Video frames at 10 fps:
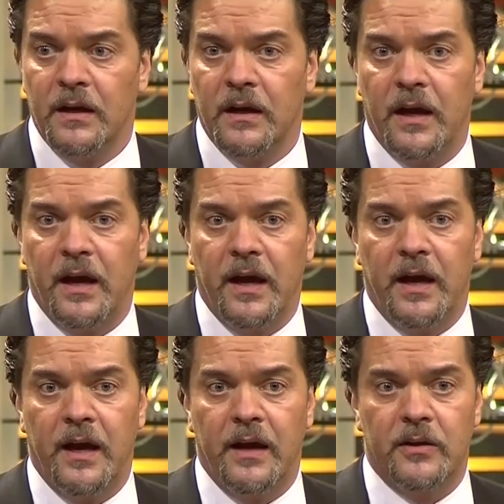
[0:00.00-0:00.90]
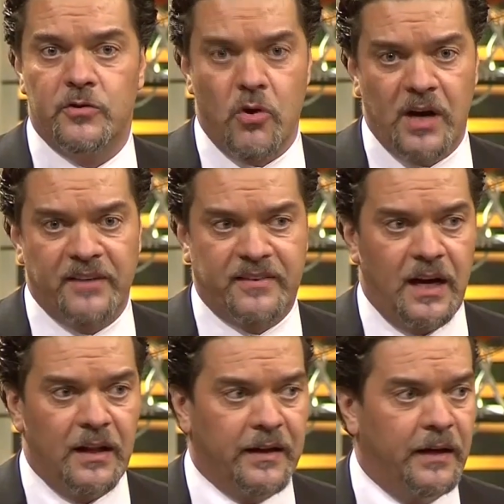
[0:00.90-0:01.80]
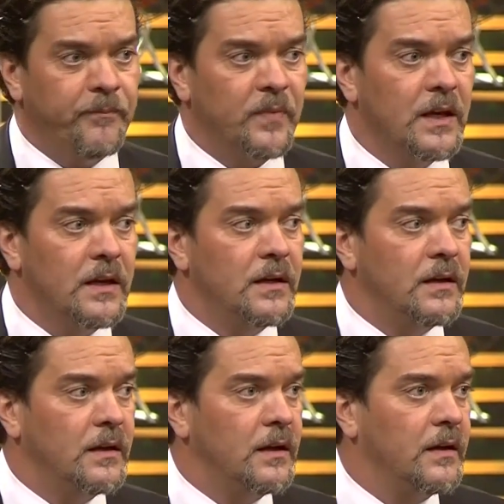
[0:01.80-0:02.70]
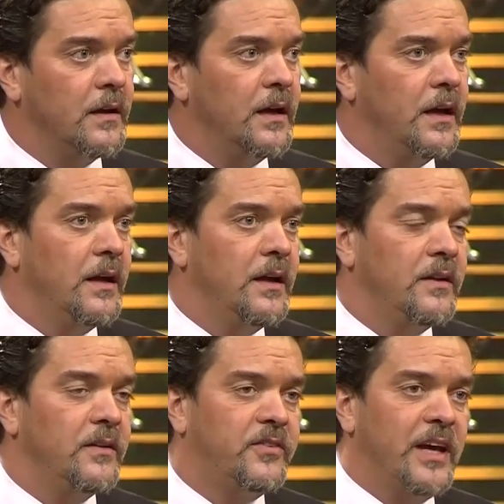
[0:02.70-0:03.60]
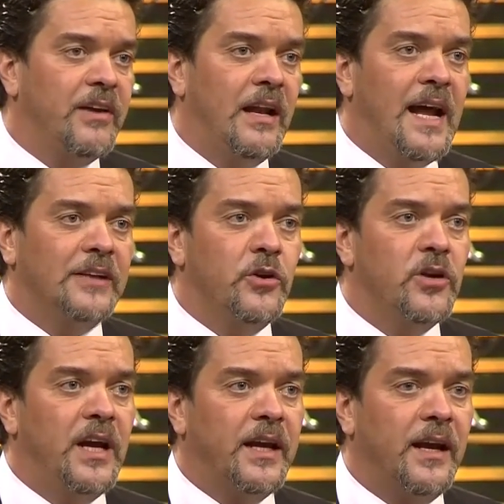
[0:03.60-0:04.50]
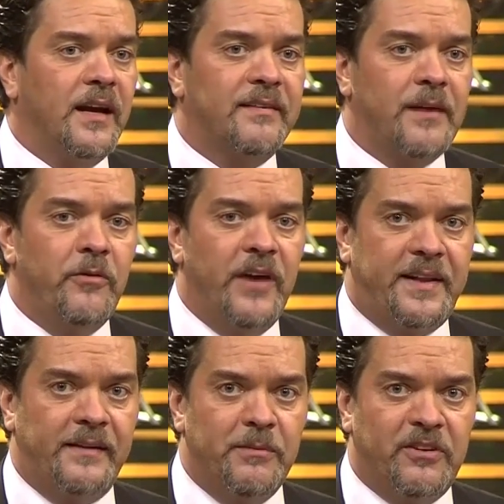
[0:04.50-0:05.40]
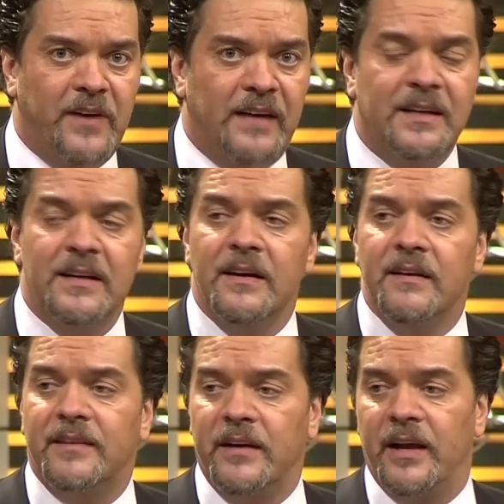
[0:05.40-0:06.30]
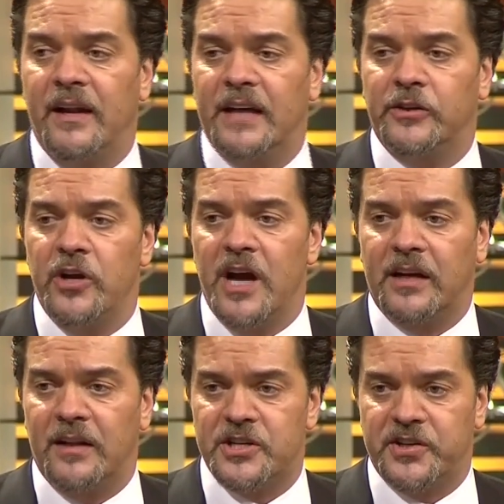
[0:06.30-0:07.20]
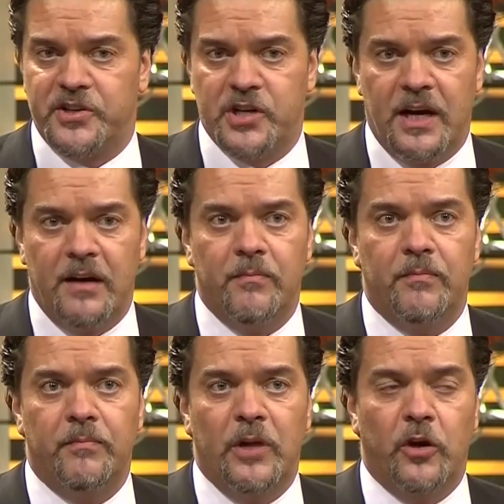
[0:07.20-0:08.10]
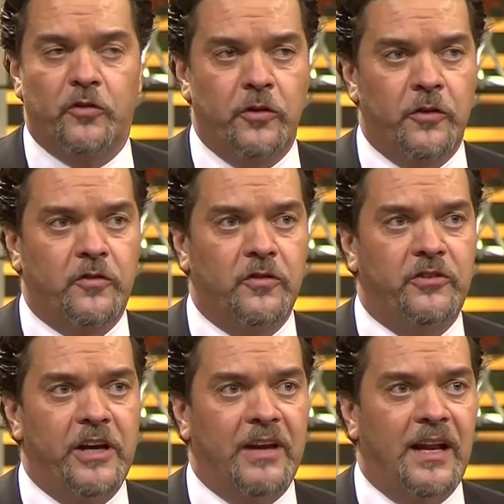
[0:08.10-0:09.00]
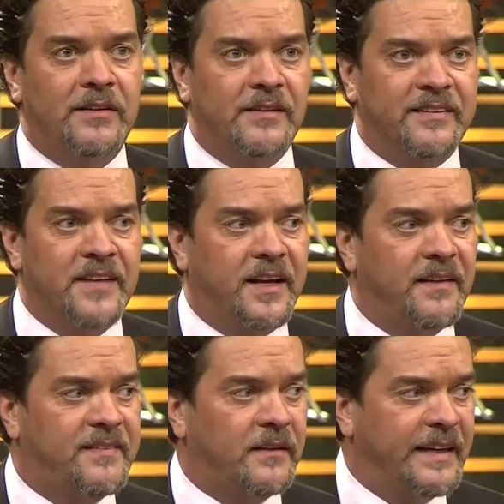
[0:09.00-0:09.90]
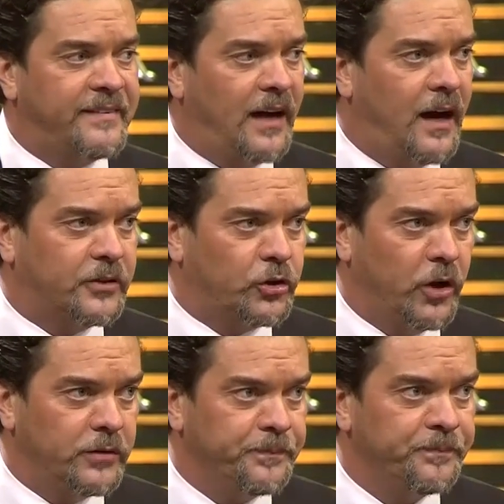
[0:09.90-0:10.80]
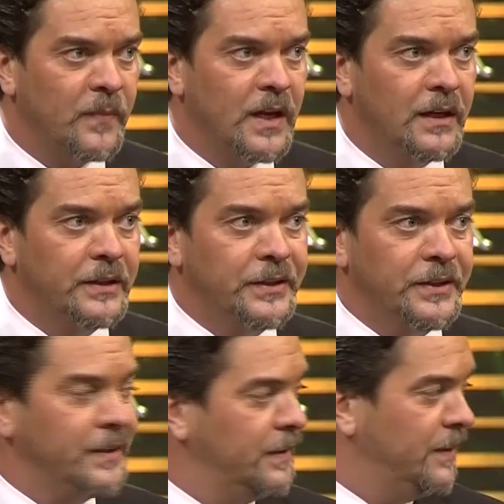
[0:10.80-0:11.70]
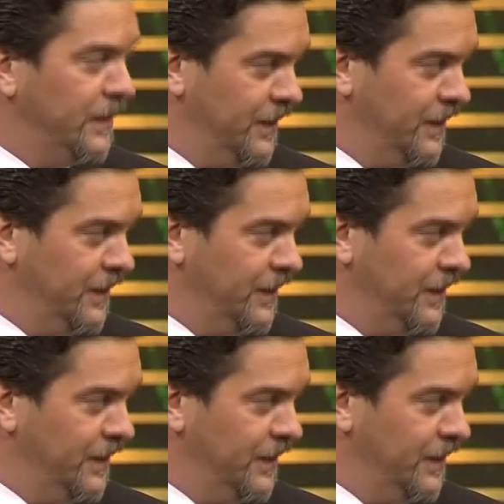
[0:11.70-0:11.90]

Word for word: e, çok az kaldı. E, Sevgililer Günü ile ilgili kısa bir VTV'miz var. Sevgililer Günü yaklaştıkça biliyorsunuz sevgililer arasındaki stres artıyor. Ya da hemen bir sevgili